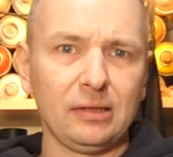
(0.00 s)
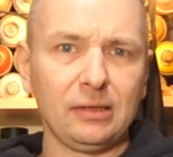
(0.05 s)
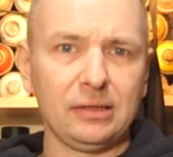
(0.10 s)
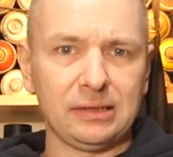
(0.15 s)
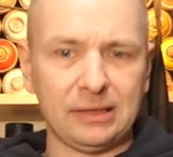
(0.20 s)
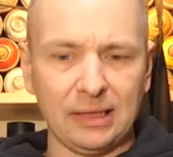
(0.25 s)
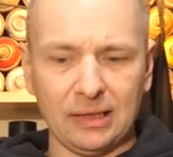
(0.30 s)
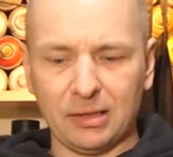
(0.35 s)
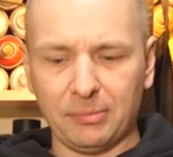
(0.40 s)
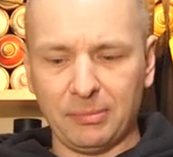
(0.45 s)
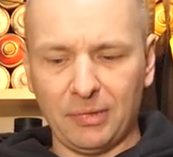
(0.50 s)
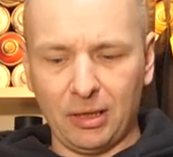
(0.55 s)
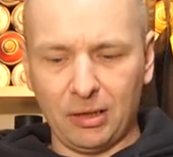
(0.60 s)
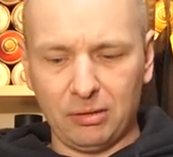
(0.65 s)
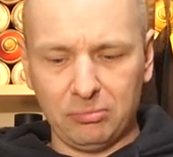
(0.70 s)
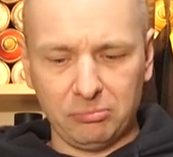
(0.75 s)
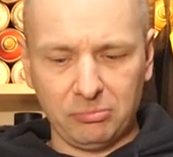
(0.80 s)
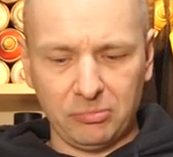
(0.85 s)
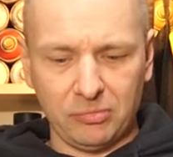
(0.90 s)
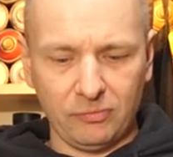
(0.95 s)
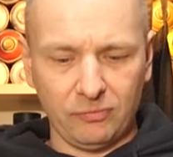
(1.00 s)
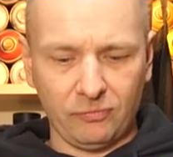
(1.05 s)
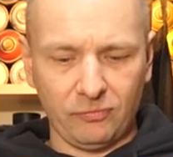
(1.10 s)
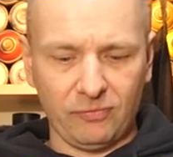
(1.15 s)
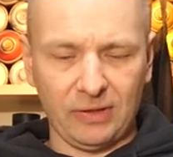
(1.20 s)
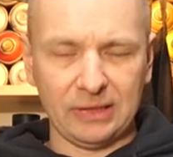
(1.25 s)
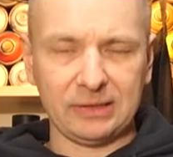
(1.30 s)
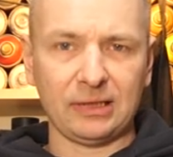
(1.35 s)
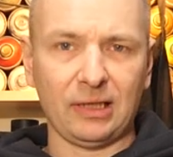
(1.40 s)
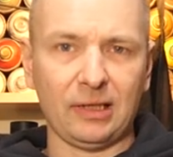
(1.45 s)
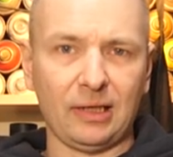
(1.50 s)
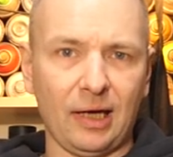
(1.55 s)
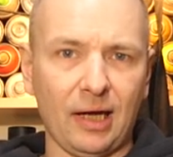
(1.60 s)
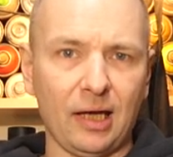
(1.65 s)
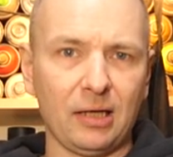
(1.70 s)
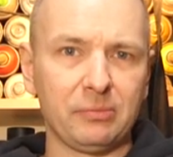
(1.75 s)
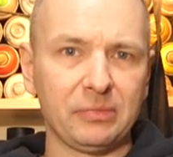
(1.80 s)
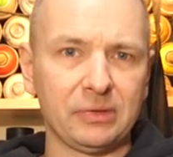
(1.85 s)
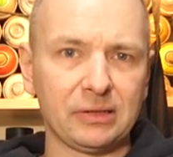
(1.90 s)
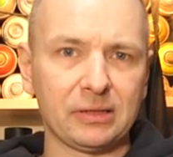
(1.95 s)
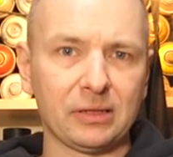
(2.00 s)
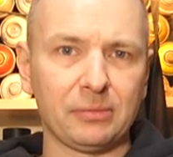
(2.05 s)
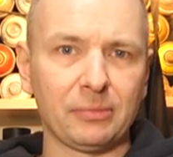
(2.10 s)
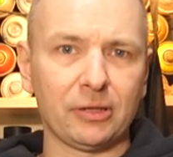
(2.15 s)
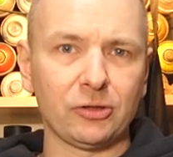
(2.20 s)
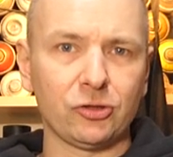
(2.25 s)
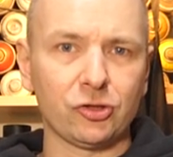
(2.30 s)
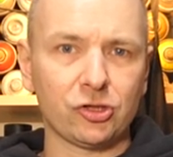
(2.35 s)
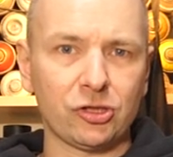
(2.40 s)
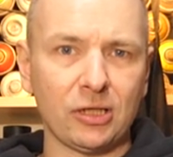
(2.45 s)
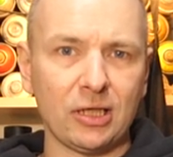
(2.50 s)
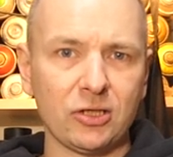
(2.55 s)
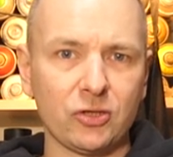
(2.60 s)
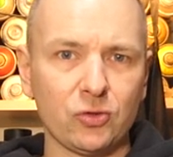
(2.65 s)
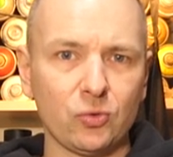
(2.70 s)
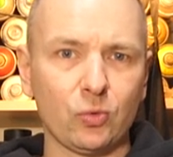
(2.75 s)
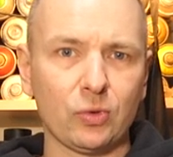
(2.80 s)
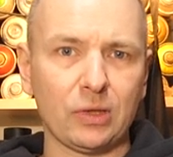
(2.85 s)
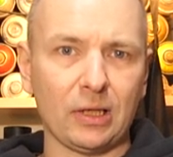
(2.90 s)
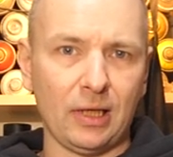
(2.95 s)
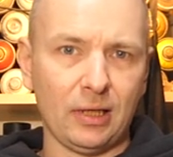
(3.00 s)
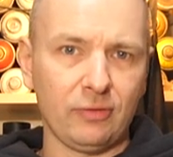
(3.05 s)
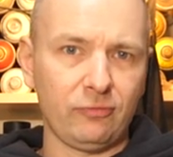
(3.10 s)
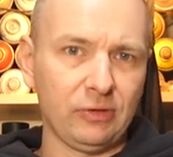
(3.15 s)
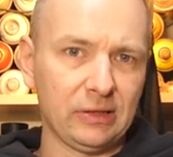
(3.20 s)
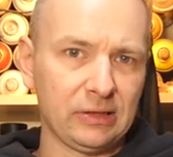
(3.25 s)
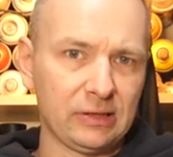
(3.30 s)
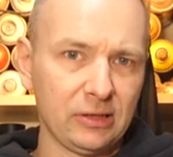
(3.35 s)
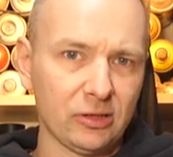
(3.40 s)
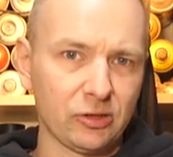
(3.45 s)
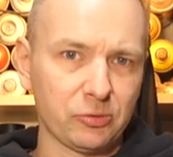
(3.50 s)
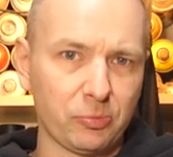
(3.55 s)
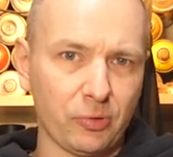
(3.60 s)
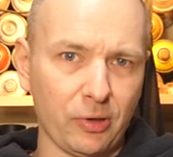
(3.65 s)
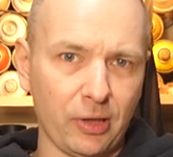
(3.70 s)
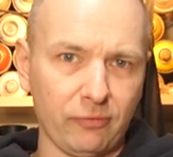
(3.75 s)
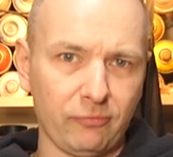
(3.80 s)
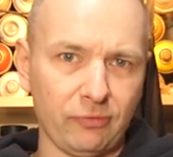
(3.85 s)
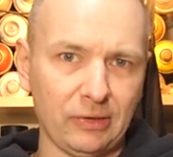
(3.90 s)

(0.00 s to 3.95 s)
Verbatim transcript: Ich denke mal, Wasserleim ist immer nicht schlecht oder halt Fixierspray.